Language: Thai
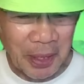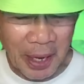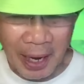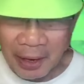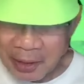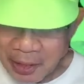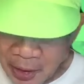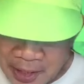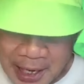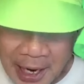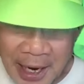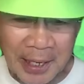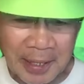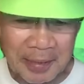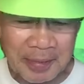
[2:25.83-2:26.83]
เราก็น้อยใจ
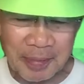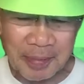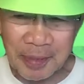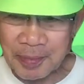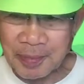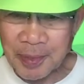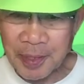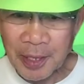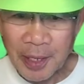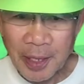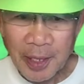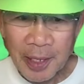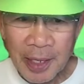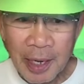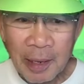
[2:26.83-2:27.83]

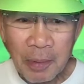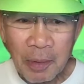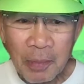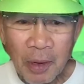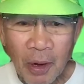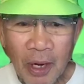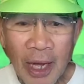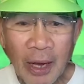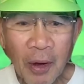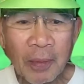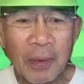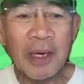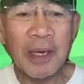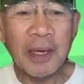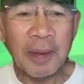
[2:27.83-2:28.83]
งั้นผมขอลาออกผ
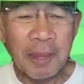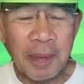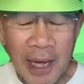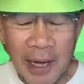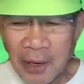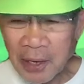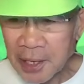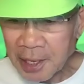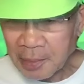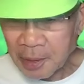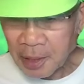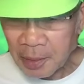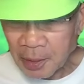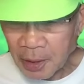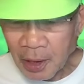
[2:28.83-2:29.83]
มก็เลยไปลาออกกับท่าน
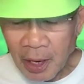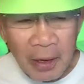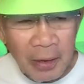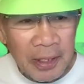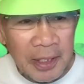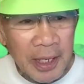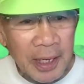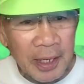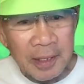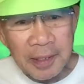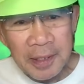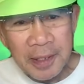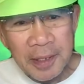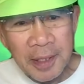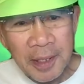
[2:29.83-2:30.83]
ผมขอลาออกจาก
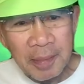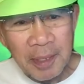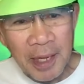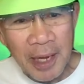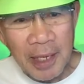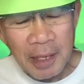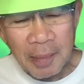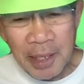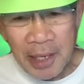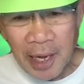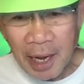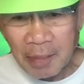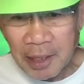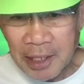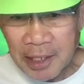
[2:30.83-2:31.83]
ประธานกรรมธิ
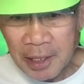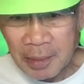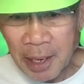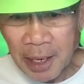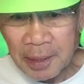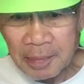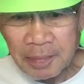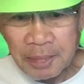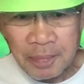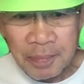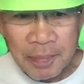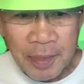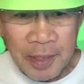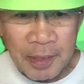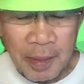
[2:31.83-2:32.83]
การประชาสัมพันธ์
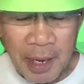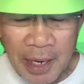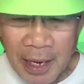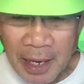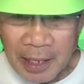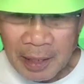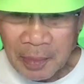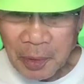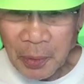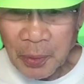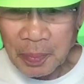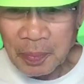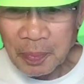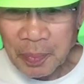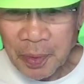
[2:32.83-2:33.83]
สภาร่างรัฐมนูล
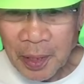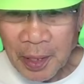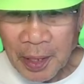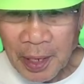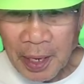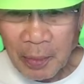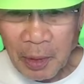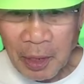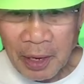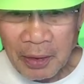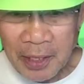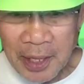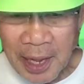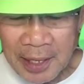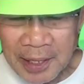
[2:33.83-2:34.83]
แล้วพวกเรา
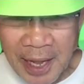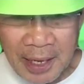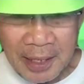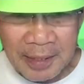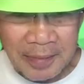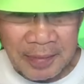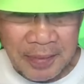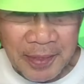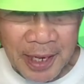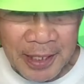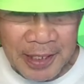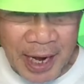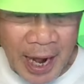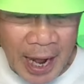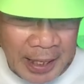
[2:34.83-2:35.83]
ก็แต่งตั้งอา
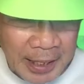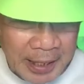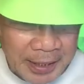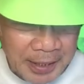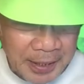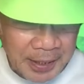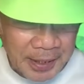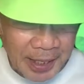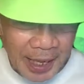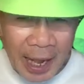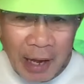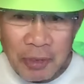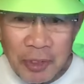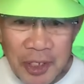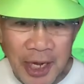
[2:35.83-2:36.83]
จารย์แก้
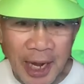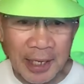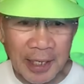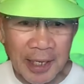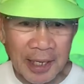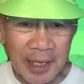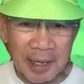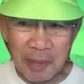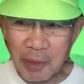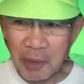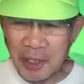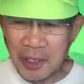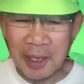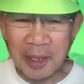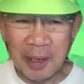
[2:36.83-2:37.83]
วสันอติโพ
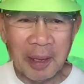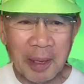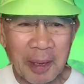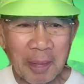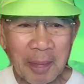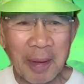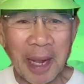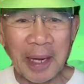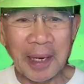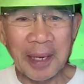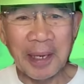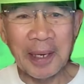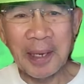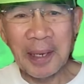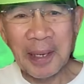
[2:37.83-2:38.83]
ธิ เป็น
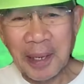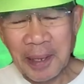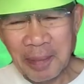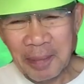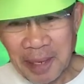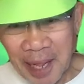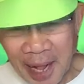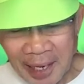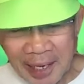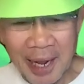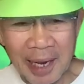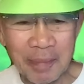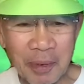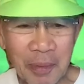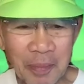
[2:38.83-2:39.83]
ประธานแท
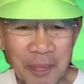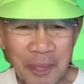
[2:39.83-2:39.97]
นผม